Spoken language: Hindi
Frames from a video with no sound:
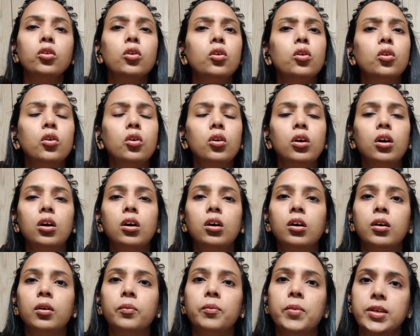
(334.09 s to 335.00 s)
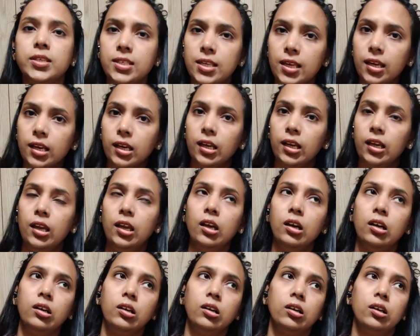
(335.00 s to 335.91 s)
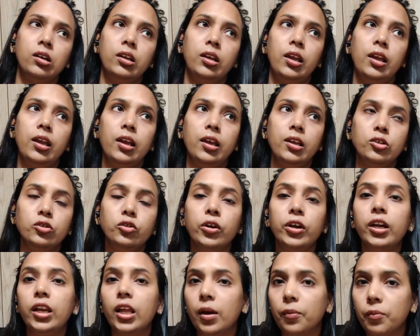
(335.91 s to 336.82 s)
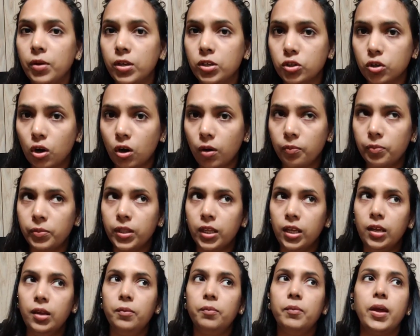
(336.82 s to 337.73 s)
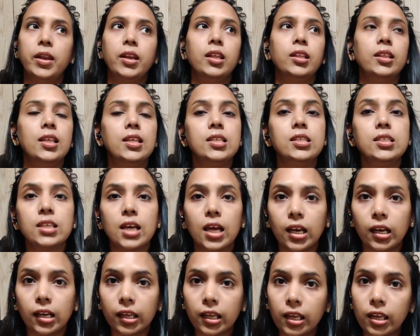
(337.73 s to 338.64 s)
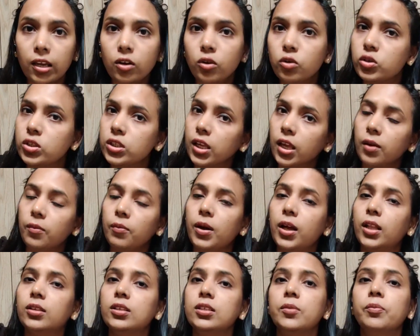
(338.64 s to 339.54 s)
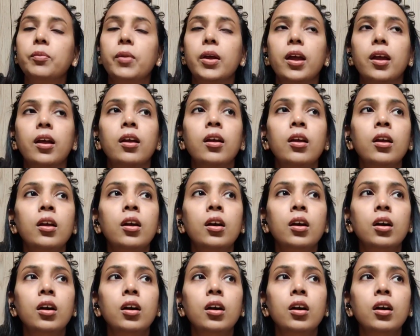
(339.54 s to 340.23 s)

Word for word: तो बेसिकली uh, uh, ये जो इंडिया में जॉब थी मैंने तीन साल की उसके बाद जब मैं